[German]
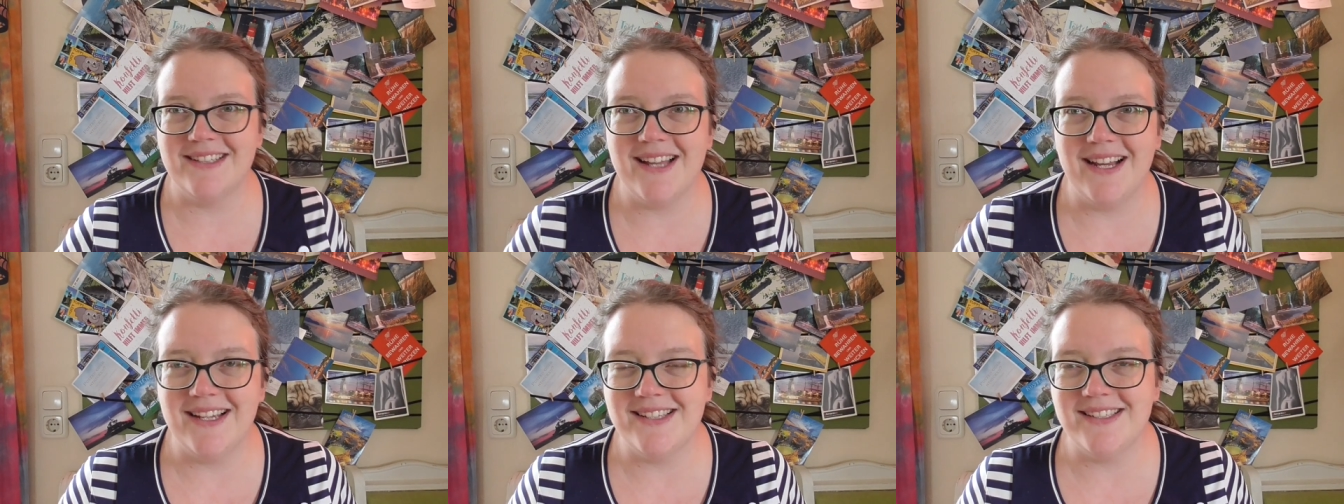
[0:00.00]

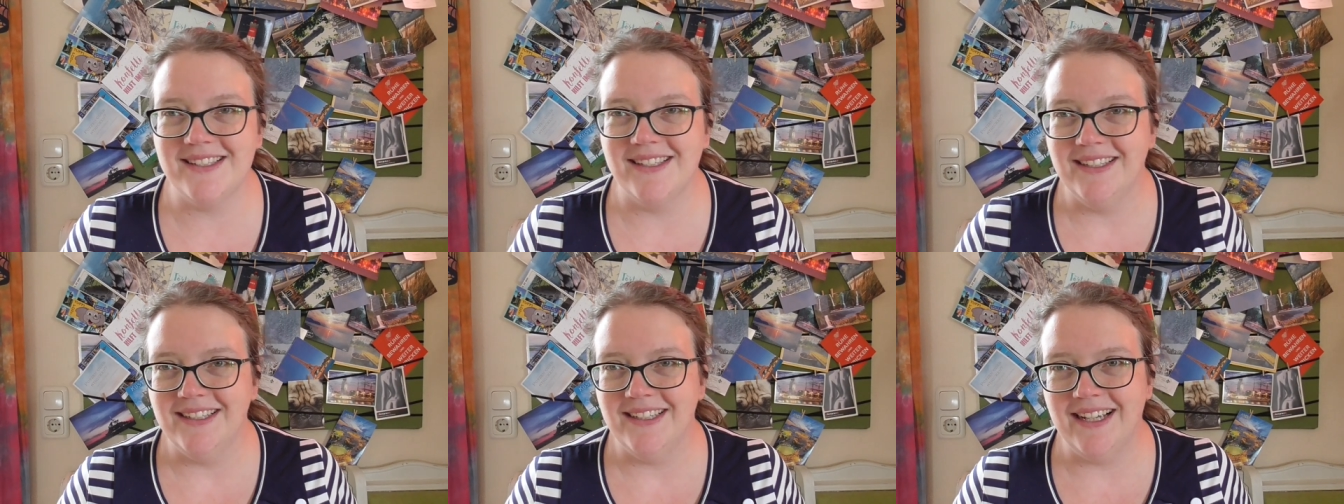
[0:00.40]
Das
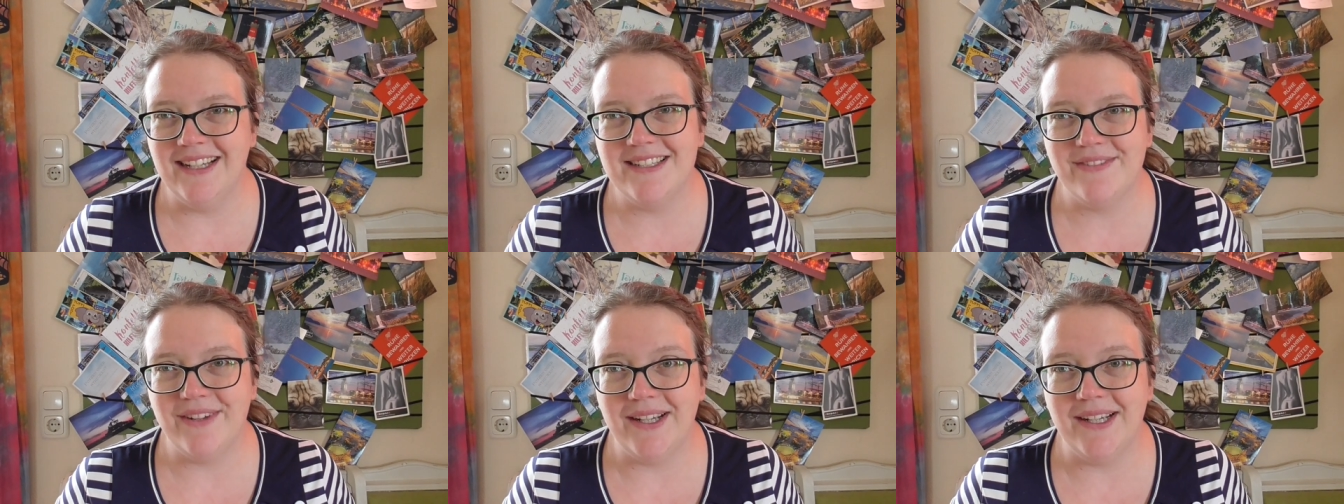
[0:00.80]
heißt,
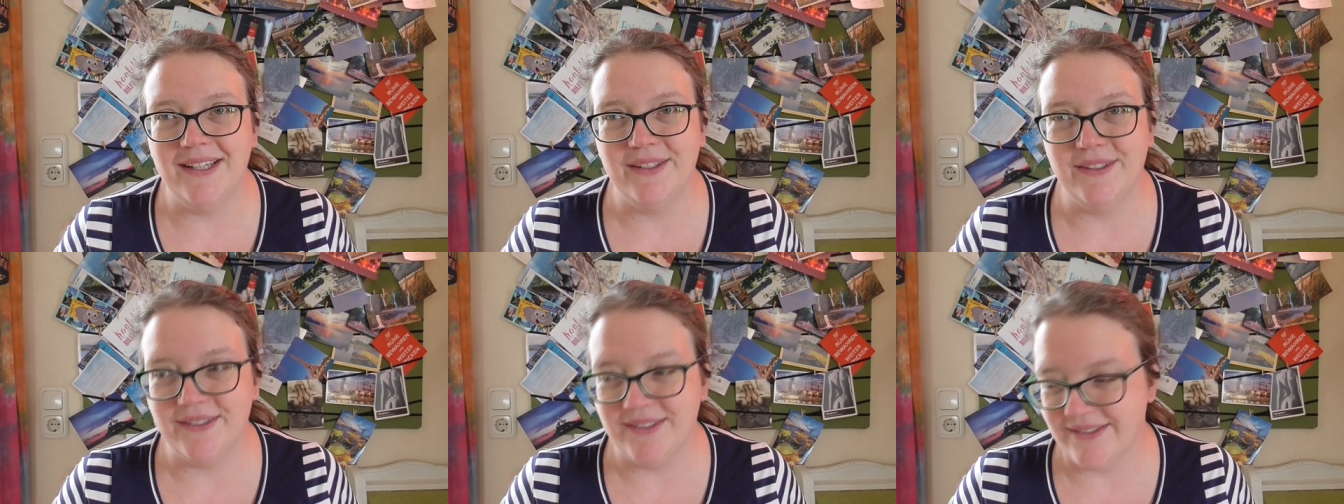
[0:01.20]
es war
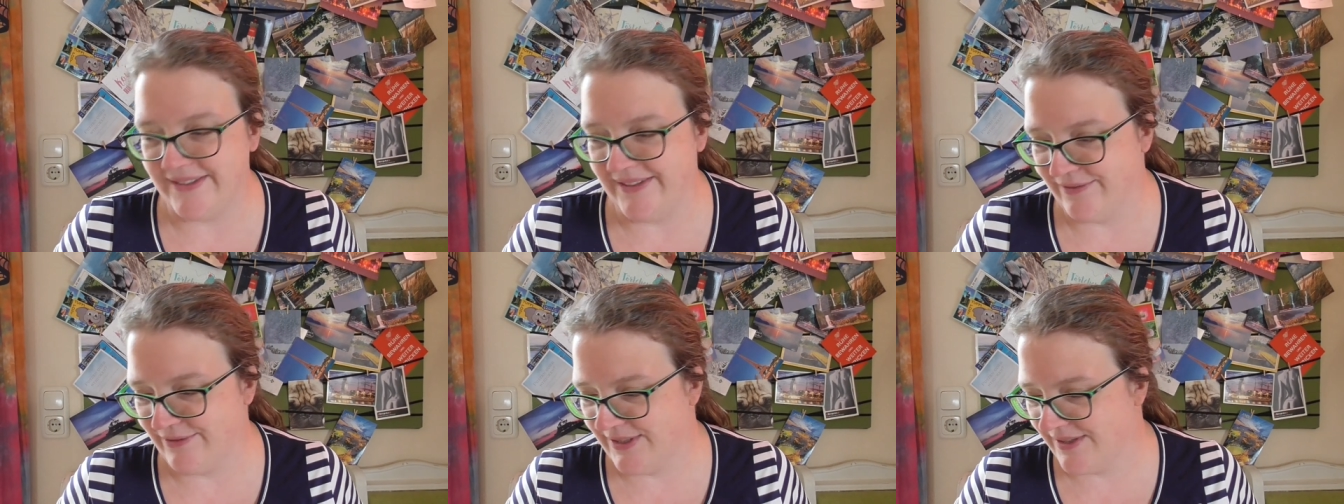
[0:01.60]
eine
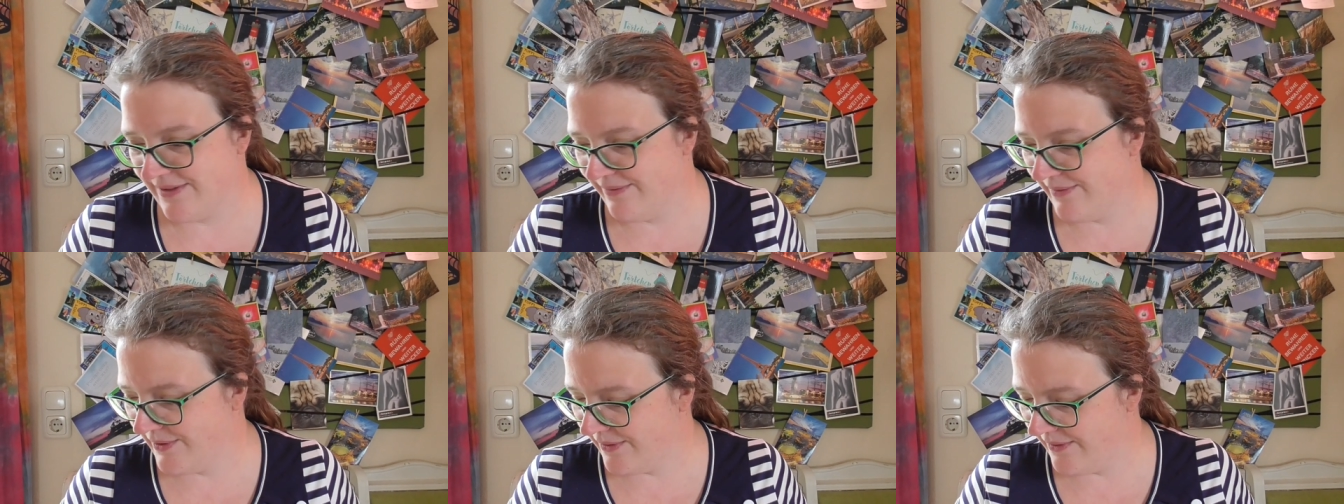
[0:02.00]
sehr
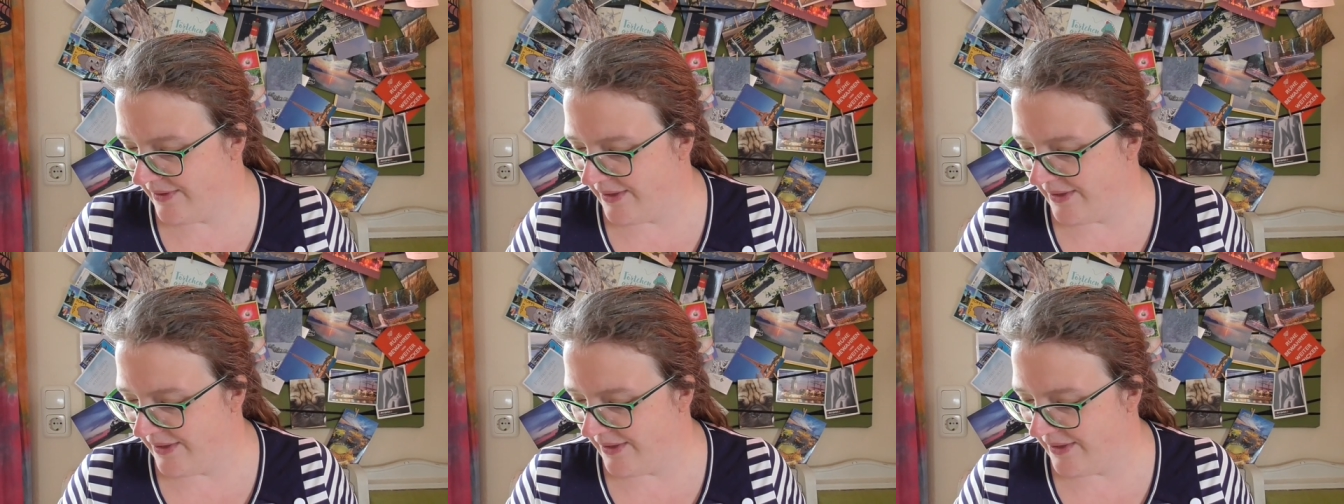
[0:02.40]
kurze Woche.